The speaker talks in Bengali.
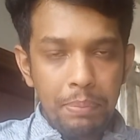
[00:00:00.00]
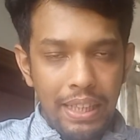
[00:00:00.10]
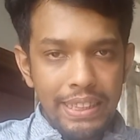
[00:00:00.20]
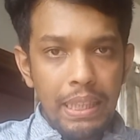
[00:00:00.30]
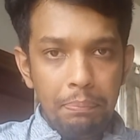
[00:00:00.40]

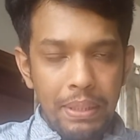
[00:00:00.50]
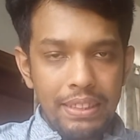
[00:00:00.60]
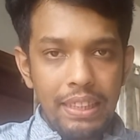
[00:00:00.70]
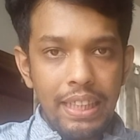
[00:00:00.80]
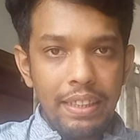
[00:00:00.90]
এই চ্যাম্পিয়ন্স
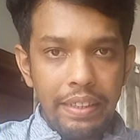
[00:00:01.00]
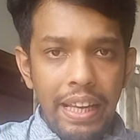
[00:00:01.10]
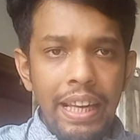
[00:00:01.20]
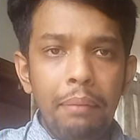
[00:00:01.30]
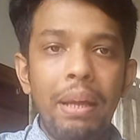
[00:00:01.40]
লিগের
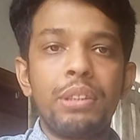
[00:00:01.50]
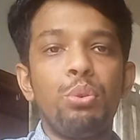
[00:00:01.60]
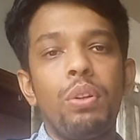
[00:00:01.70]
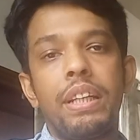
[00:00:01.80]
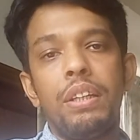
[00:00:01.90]
রিয়ালের
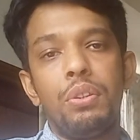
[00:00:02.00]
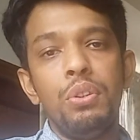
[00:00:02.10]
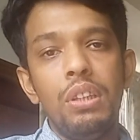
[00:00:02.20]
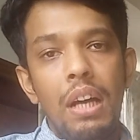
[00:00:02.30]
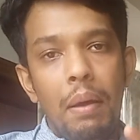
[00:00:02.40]
ম্যাচগুলোতে কিন্তু
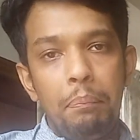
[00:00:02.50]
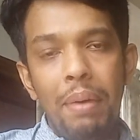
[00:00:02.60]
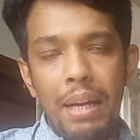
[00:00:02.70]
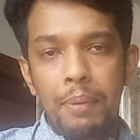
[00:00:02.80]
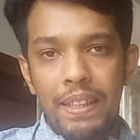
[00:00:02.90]

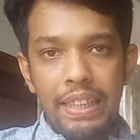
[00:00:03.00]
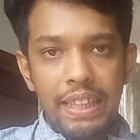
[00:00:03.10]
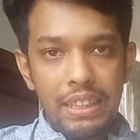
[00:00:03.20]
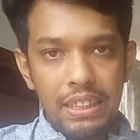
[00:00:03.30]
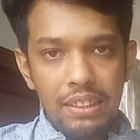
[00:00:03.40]
বারবার
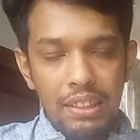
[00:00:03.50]
দেখেছি